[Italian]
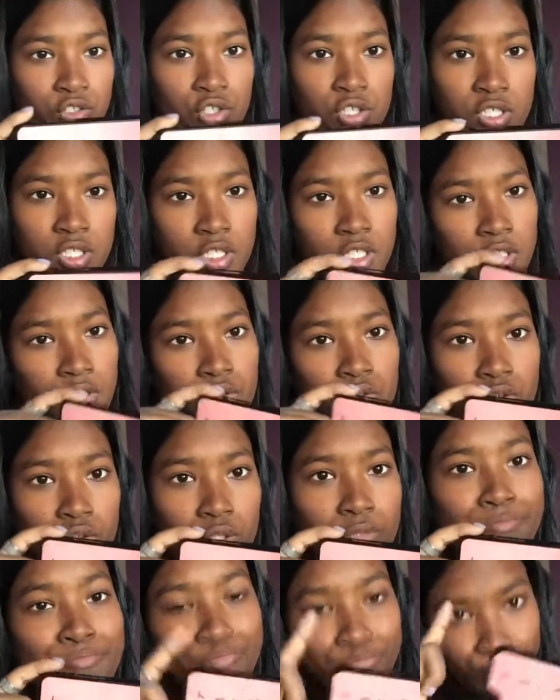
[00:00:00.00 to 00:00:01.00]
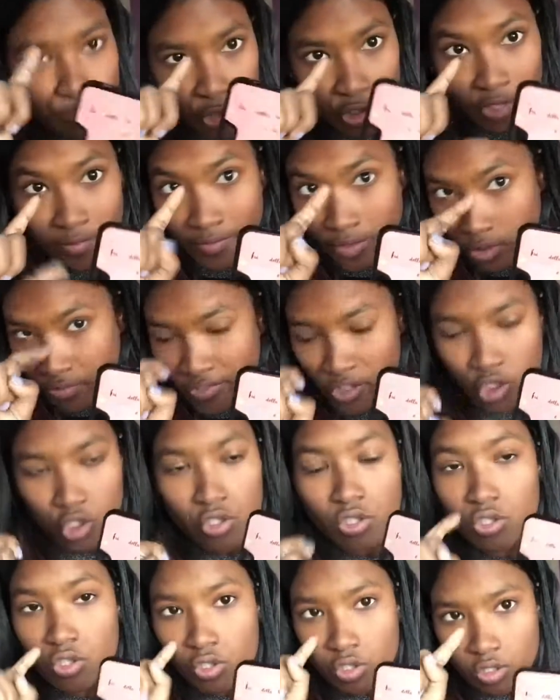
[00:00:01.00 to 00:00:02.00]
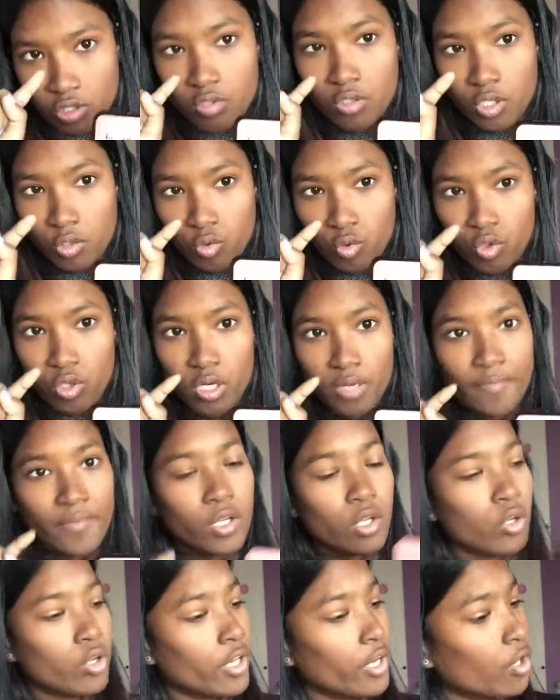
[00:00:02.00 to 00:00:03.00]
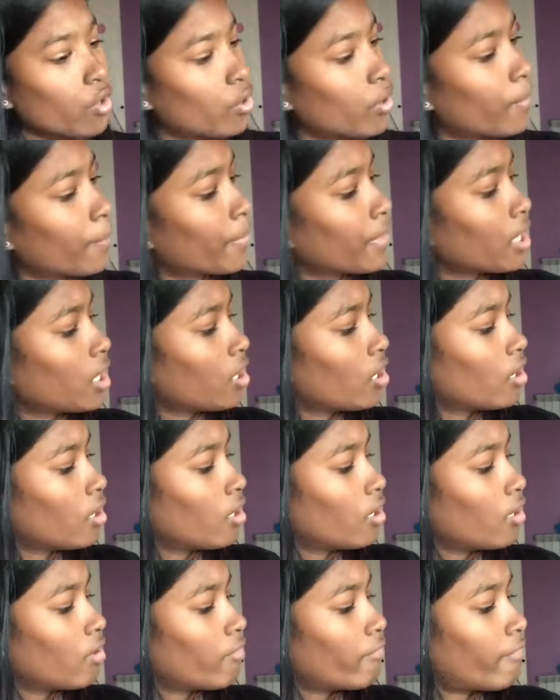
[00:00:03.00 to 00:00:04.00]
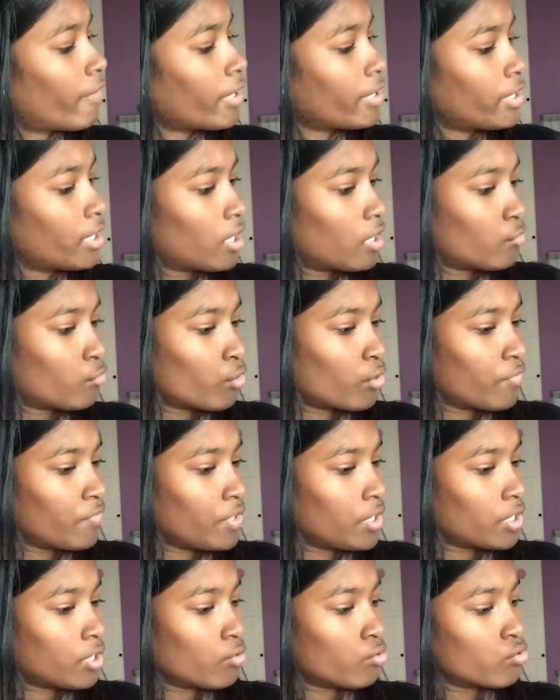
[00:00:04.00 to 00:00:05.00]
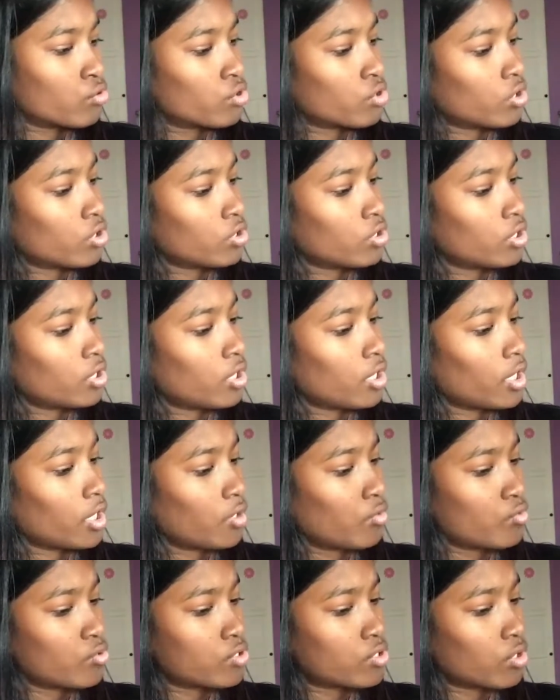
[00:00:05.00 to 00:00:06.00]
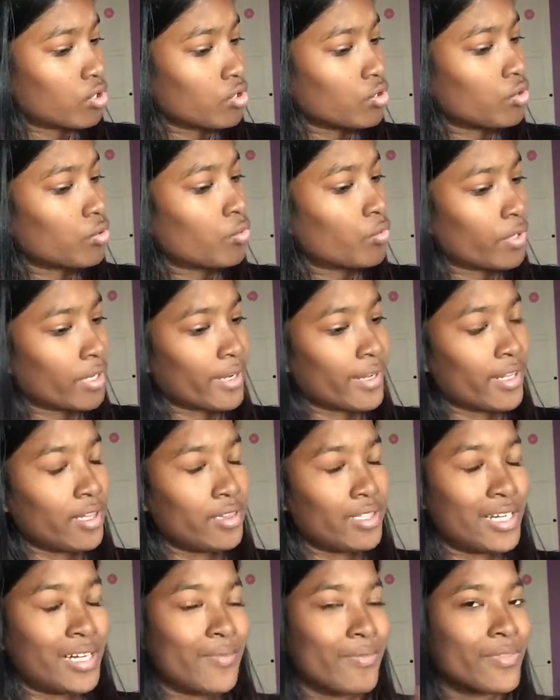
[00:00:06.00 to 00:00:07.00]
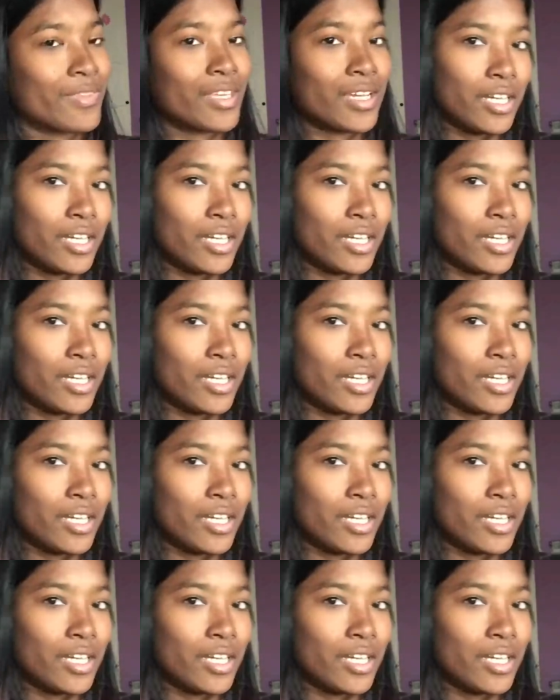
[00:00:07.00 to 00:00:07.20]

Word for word: C'è scritto, ora ve, lo, eh, ora ve lo leggo, fai della tua vita un sogno ed un sogno una realtà.